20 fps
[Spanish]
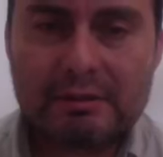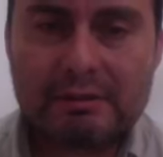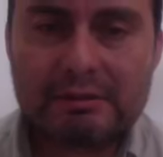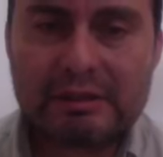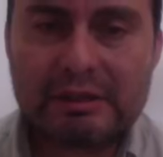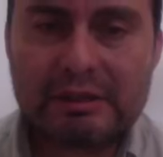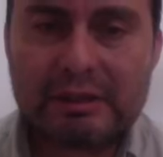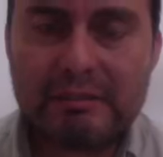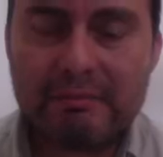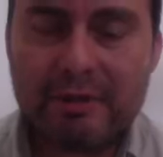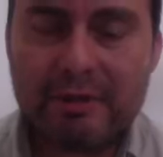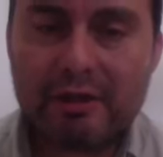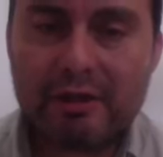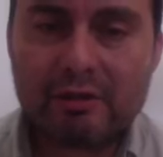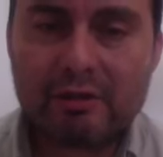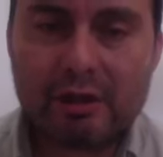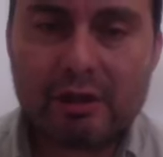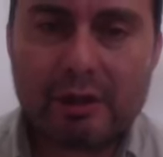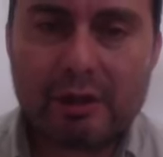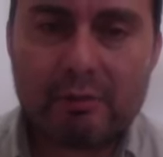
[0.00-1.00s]
Ya te
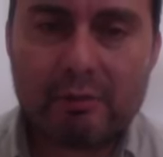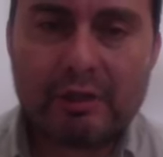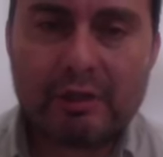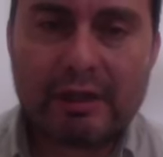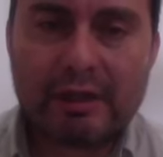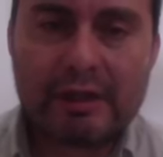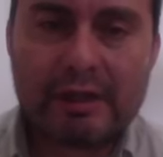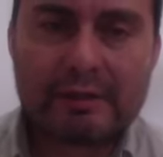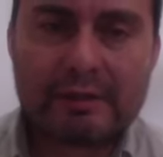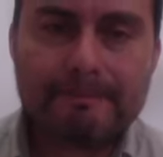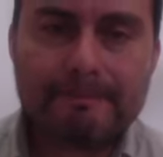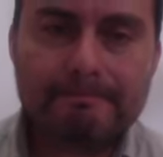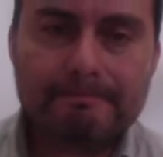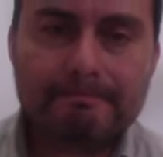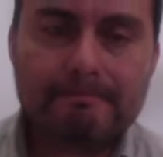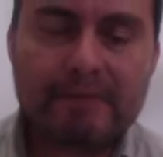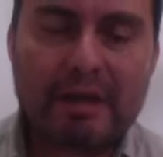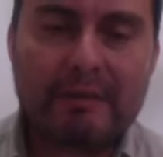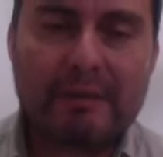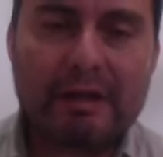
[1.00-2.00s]
invito a buscar
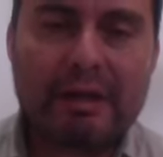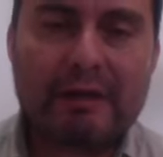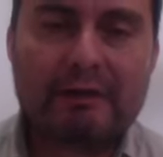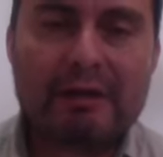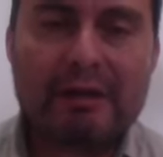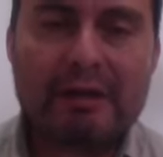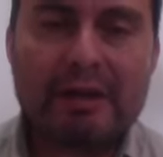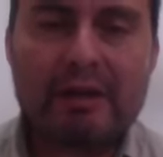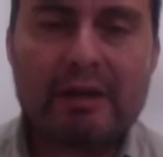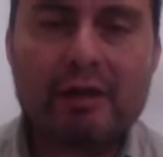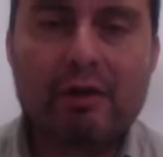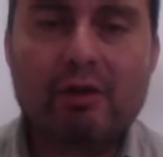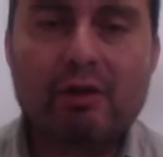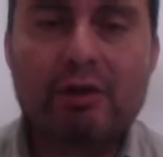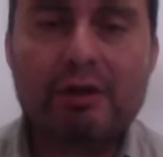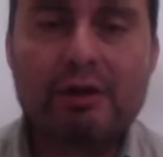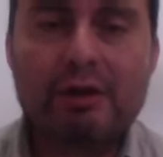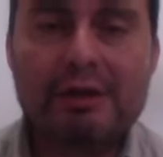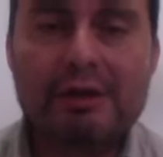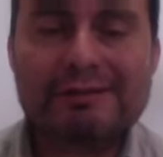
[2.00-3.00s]
la palabra el día de
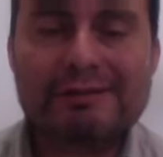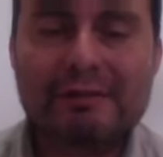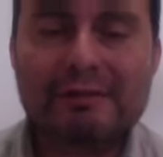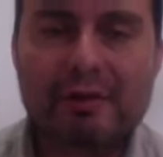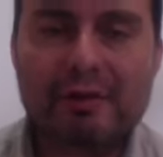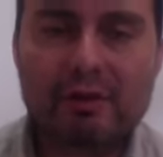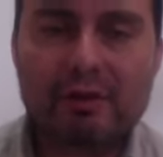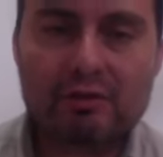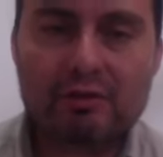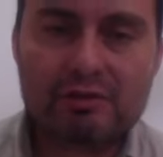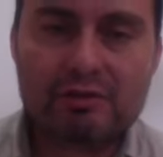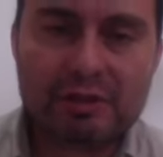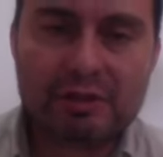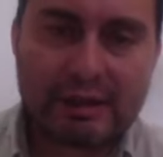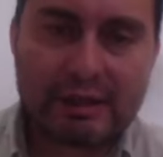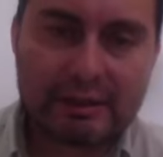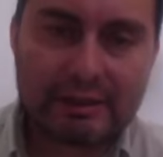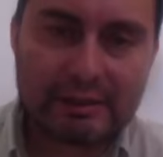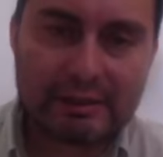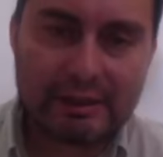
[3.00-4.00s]
hoy que se va a
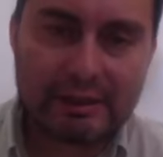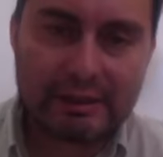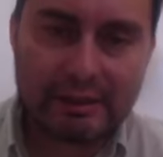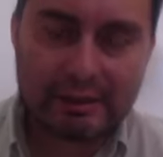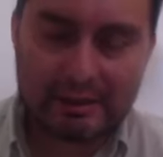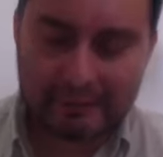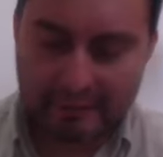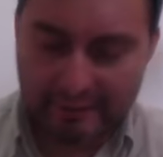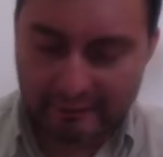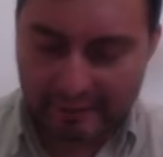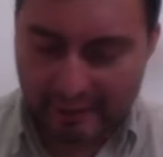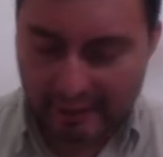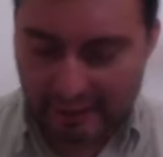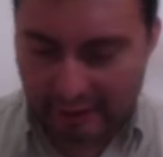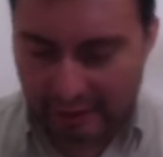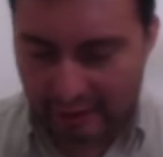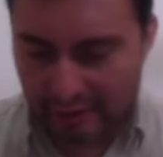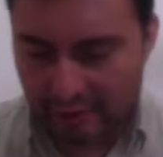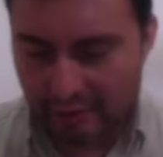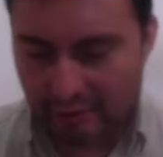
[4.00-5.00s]
encontrar en el
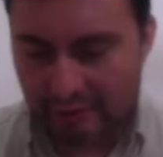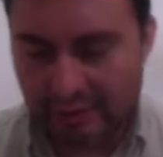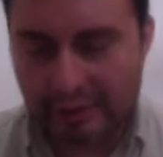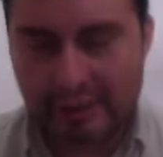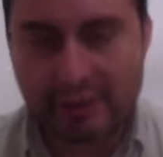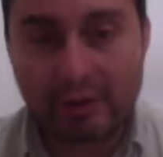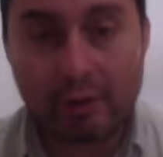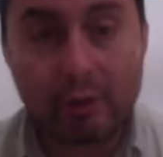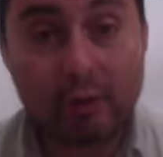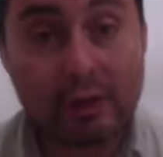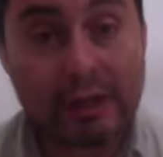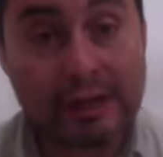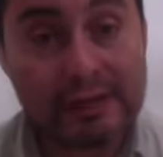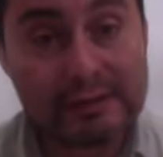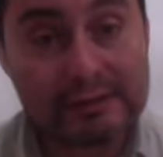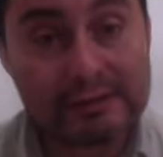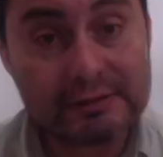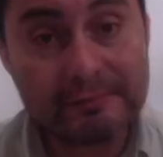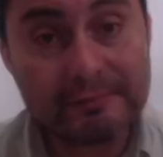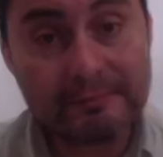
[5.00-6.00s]
Evangelio de
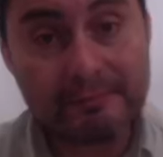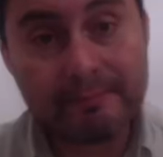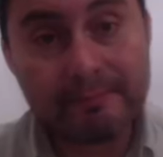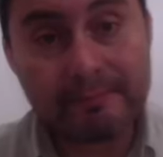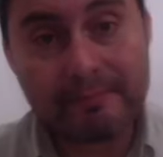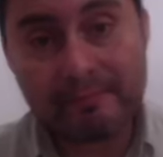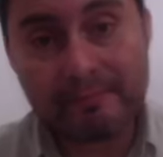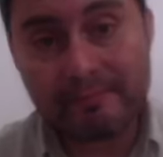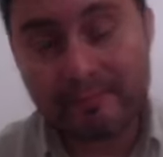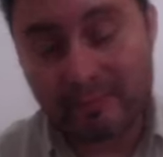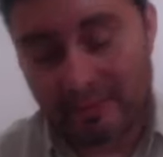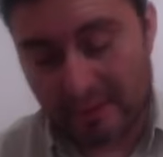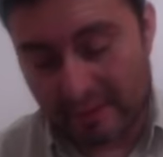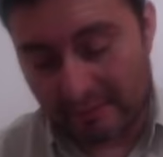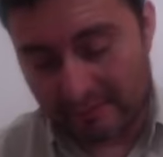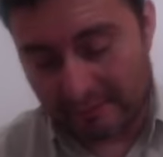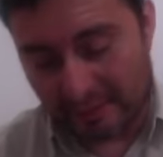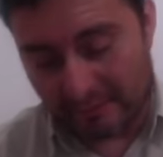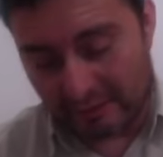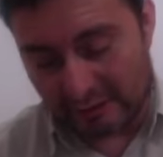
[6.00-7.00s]
Lucas.
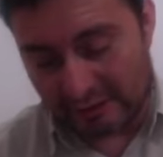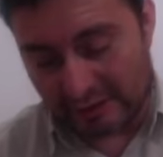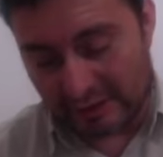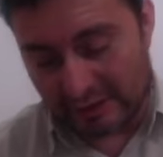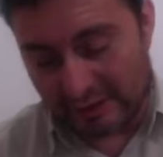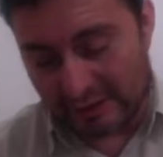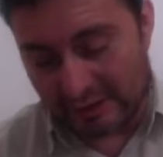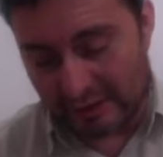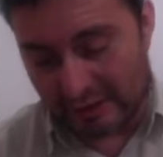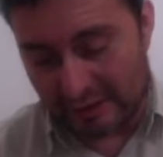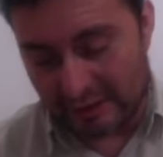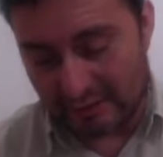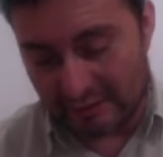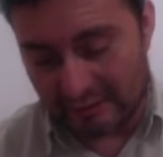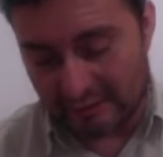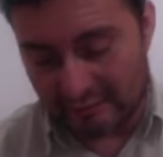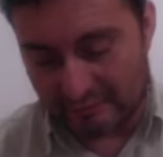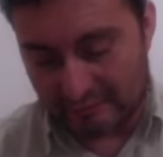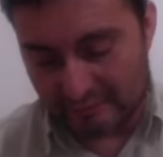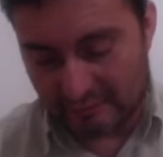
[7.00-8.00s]
Vamos a leer
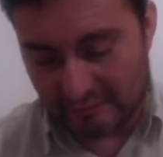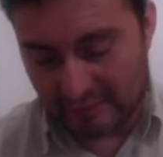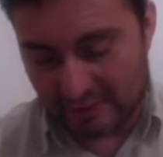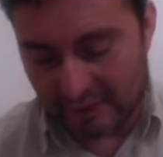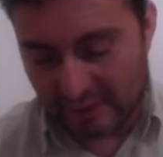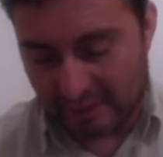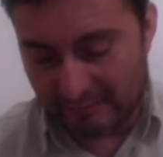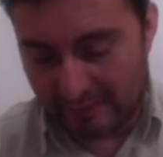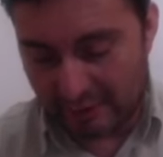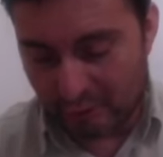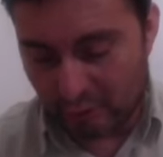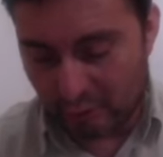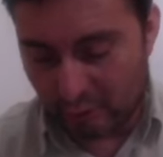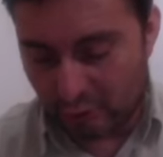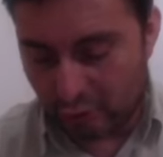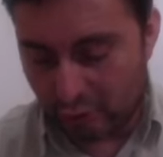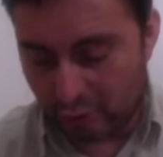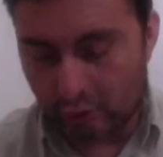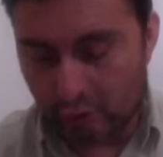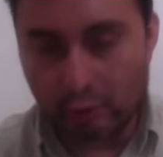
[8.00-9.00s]
el
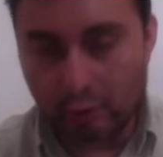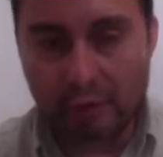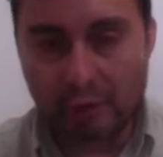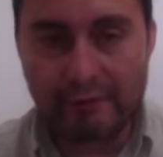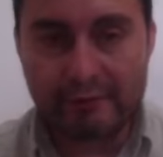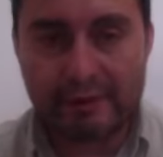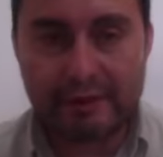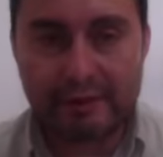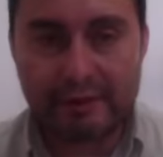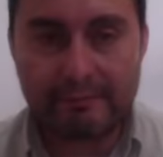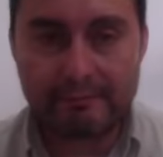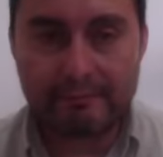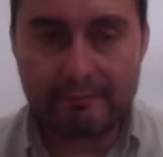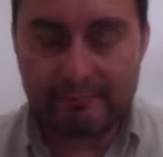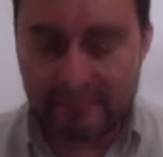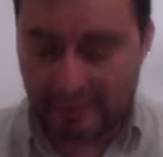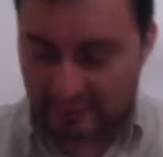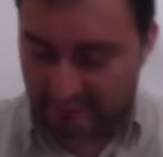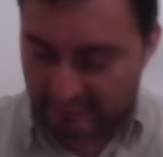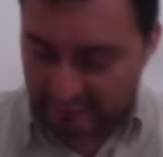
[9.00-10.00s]
capítulo 9
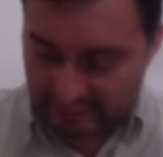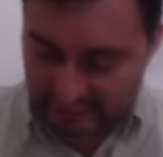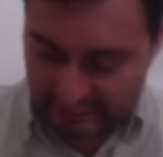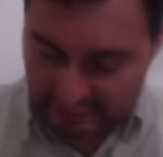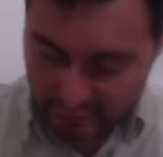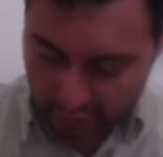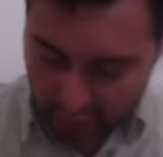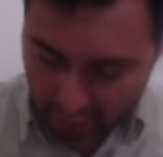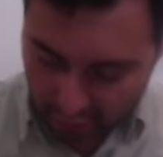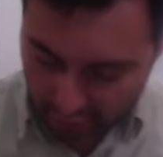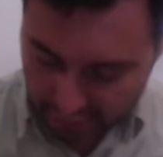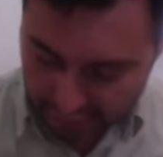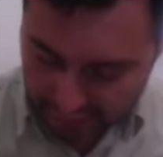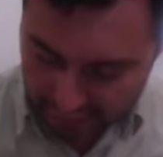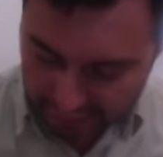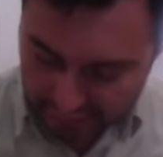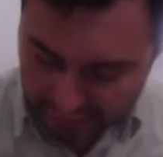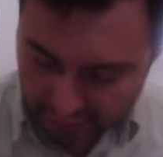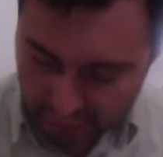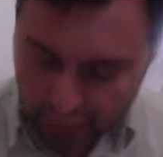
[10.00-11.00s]
del versículo
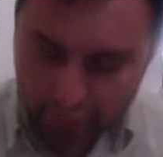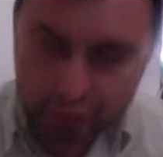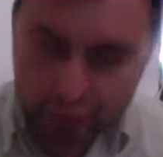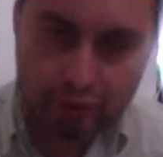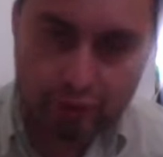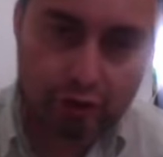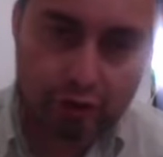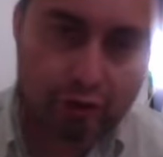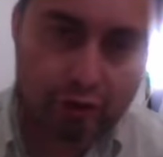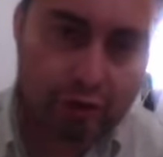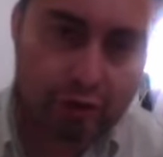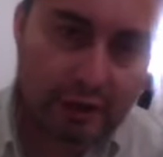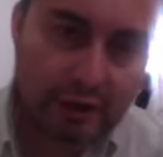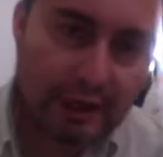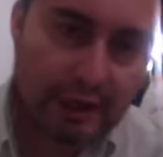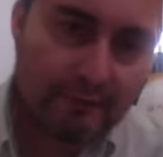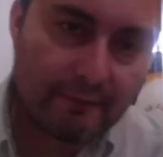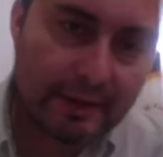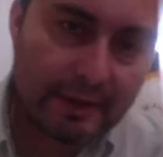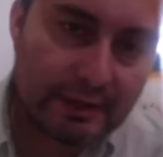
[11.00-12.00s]
18
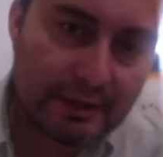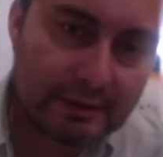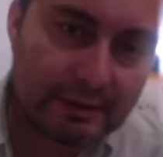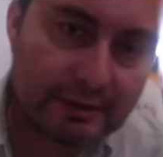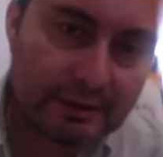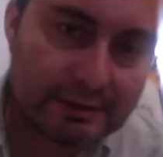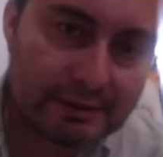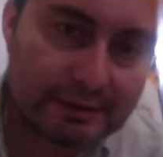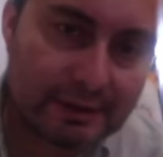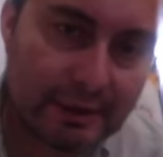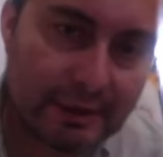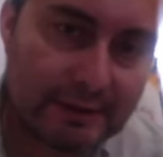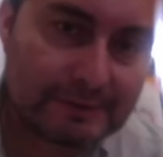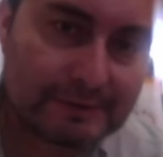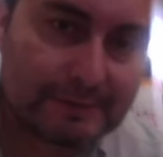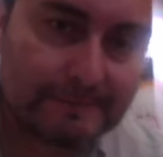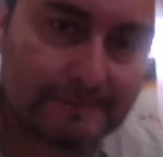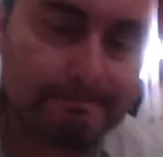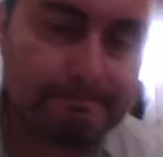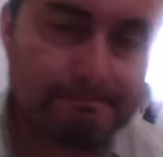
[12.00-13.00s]
al 26.